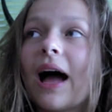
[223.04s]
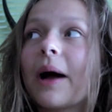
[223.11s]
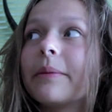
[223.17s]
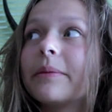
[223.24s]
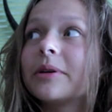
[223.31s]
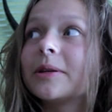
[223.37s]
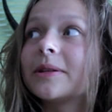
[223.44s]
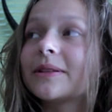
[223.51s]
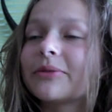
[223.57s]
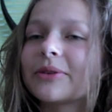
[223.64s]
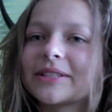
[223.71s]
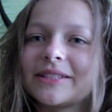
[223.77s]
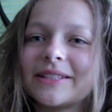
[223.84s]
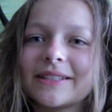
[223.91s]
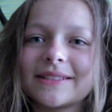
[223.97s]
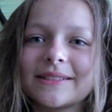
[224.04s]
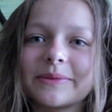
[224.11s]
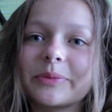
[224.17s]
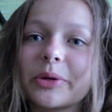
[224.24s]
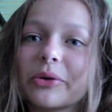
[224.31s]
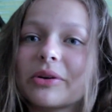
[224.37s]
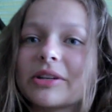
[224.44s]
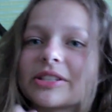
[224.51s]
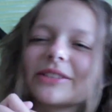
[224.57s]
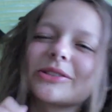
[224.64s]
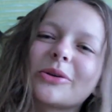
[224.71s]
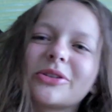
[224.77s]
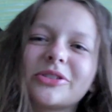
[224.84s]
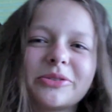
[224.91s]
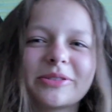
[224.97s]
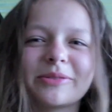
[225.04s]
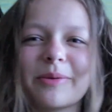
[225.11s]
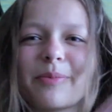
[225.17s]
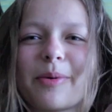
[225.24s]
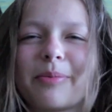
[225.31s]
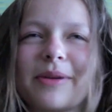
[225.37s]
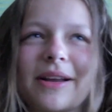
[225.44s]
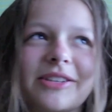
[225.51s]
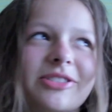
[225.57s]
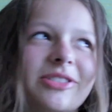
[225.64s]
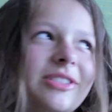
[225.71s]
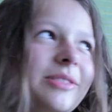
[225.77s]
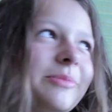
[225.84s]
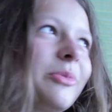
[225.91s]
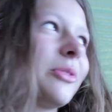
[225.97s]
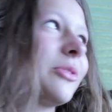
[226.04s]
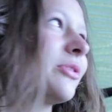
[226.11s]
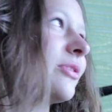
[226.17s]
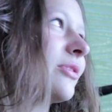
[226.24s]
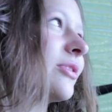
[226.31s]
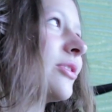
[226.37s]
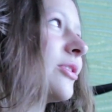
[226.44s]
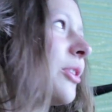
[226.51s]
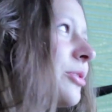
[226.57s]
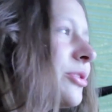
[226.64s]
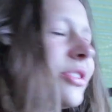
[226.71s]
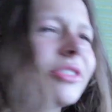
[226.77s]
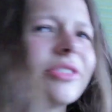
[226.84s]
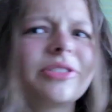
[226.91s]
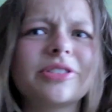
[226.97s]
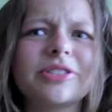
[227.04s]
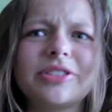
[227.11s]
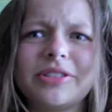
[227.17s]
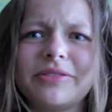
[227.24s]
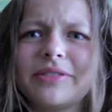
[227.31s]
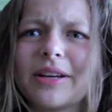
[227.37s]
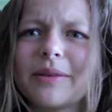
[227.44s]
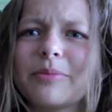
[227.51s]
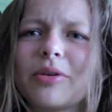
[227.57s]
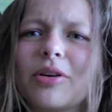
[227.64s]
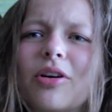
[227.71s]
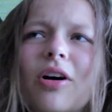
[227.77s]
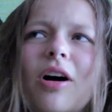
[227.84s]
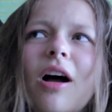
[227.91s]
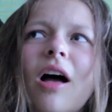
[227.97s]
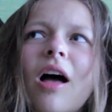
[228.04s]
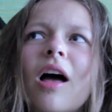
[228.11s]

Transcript: A my właśnie z moją koleżanką chodziłyśmy po plaży i było dość dziwne, bo